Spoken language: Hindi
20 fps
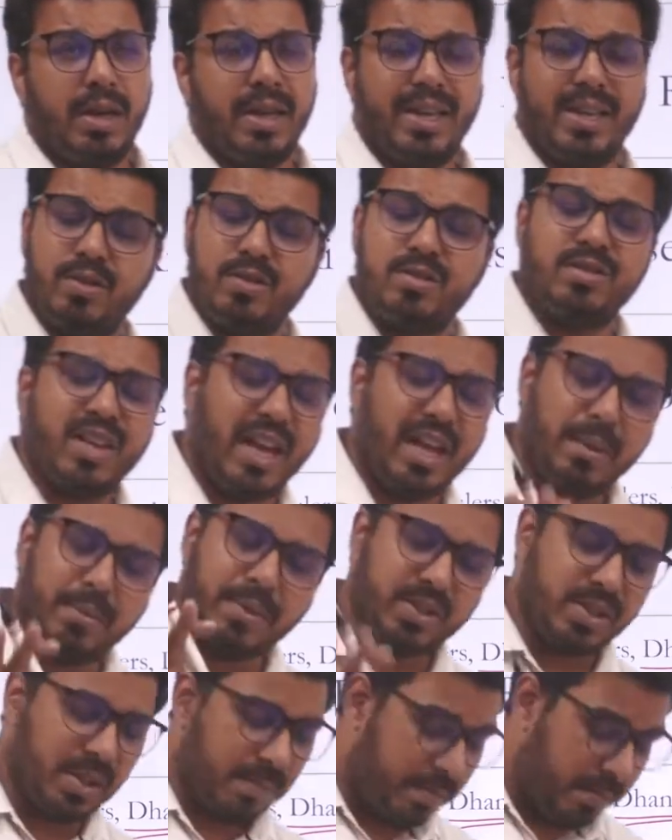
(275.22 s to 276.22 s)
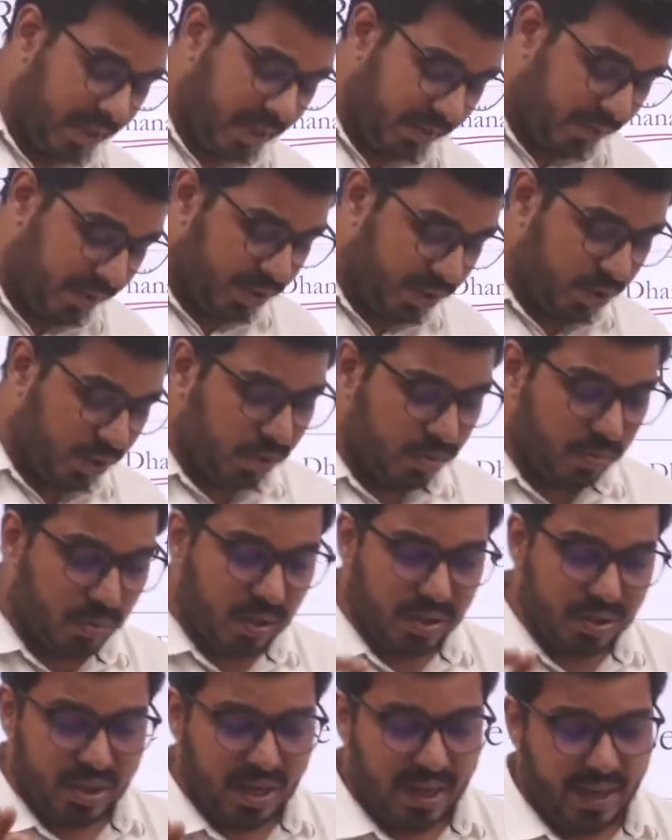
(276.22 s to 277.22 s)
हिंदुस्तान में जब भी इन्वेजन
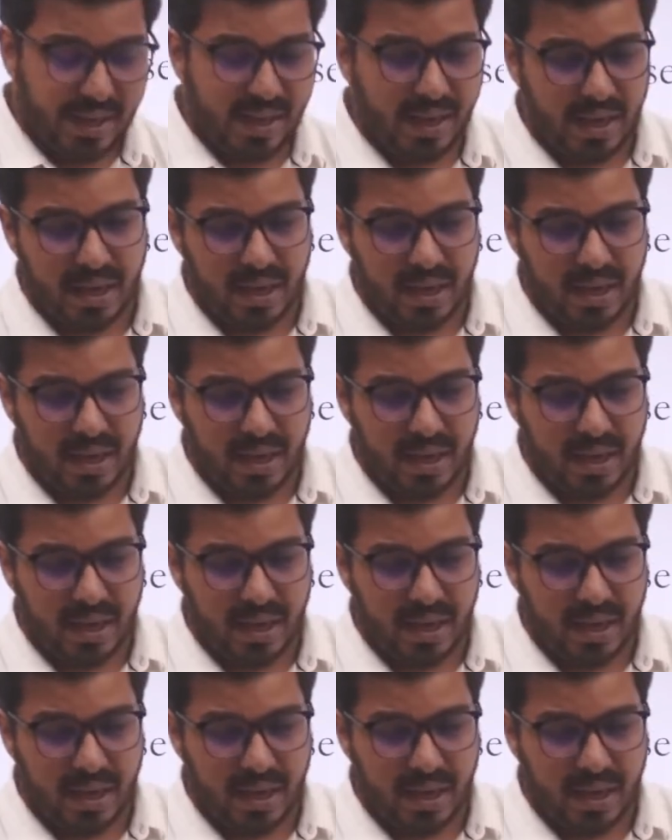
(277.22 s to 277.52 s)
हुआ चाहे